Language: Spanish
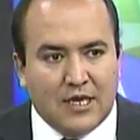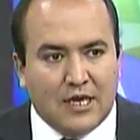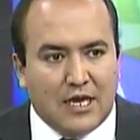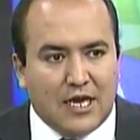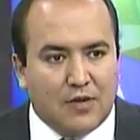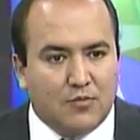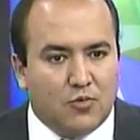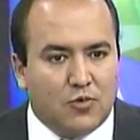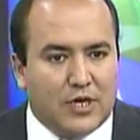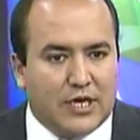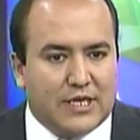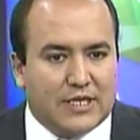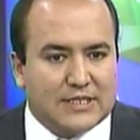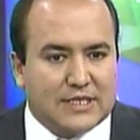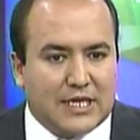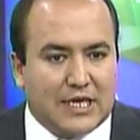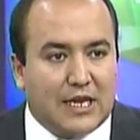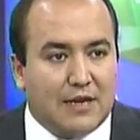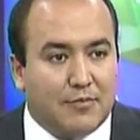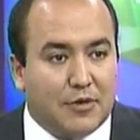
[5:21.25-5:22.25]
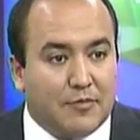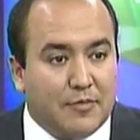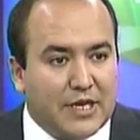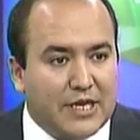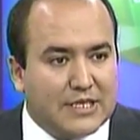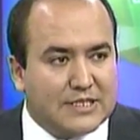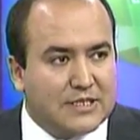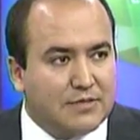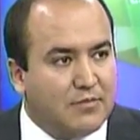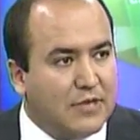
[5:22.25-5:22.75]
Hay mujeres que a la primera
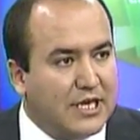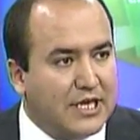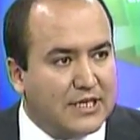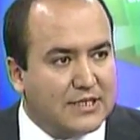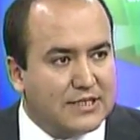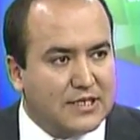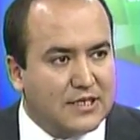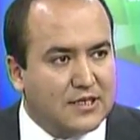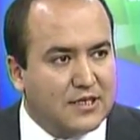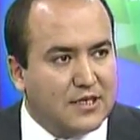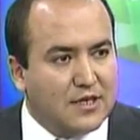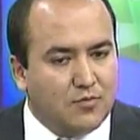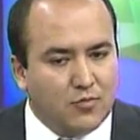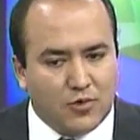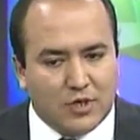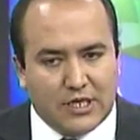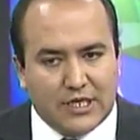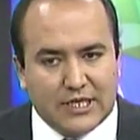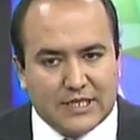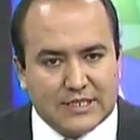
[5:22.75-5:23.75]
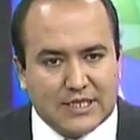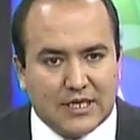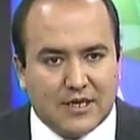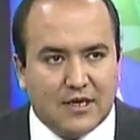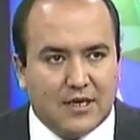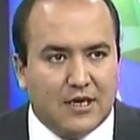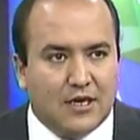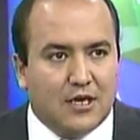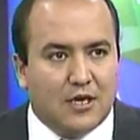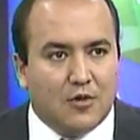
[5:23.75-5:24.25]
se embarazan y hay mujeres que
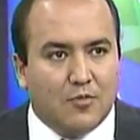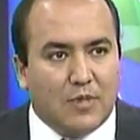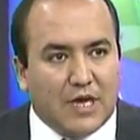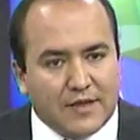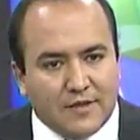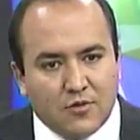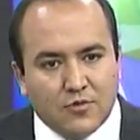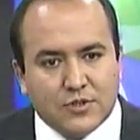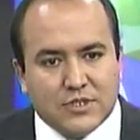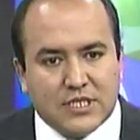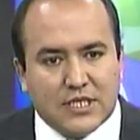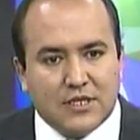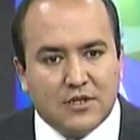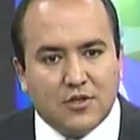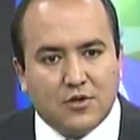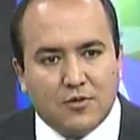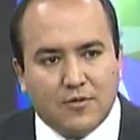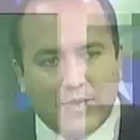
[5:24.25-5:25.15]
van de un centro, van